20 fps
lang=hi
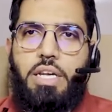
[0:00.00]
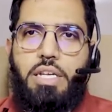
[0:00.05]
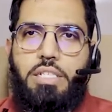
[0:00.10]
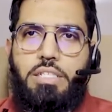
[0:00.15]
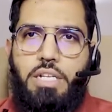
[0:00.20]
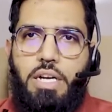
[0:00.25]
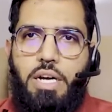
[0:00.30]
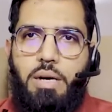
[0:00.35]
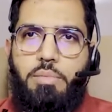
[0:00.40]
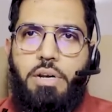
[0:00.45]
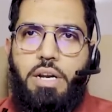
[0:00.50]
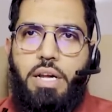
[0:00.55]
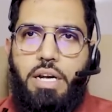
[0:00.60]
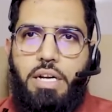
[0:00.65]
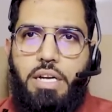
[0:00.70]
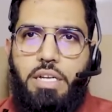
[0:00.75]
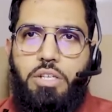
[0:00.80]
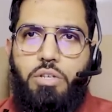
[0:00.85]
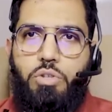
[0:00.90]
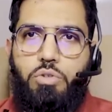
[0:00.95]
एक जगह पर
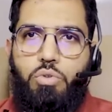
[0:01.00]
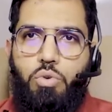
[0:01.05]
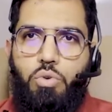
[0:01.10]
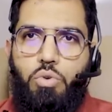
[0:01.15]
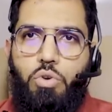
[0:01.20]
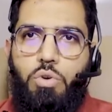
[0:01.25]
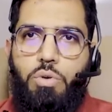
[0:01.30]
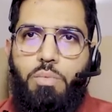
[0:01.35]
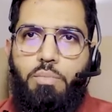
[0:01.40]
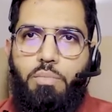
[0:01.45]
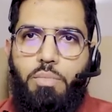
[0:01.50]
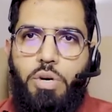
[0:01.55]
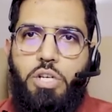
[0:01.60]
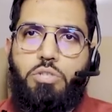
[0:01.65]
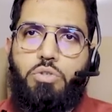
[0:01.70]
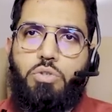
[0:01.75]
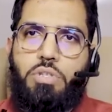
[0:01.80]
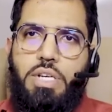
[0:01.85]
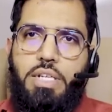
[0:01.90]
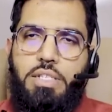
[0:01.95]
आकर ये दोनों
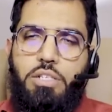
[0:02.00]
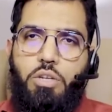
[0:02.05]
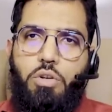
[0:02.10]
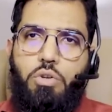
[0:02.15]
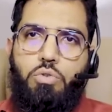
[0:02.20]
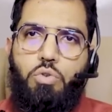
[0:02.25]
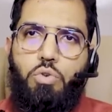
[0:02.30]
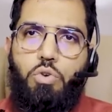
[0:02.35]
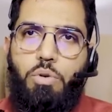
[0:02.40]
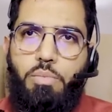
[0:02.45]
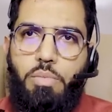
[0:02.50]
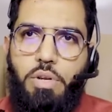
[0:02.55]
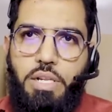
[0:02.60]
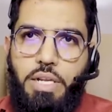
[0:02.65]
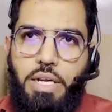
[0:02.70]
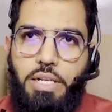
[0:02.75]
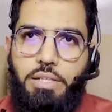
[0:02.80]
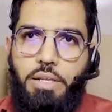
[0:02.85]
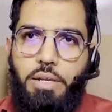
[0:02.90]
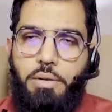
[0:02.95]
मर्ज हो जाते हैं और दोनों मिल
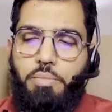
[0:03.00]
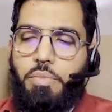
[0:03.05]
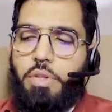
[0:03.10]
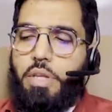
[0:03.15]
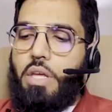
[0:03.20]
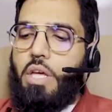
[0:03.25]
जाते हैं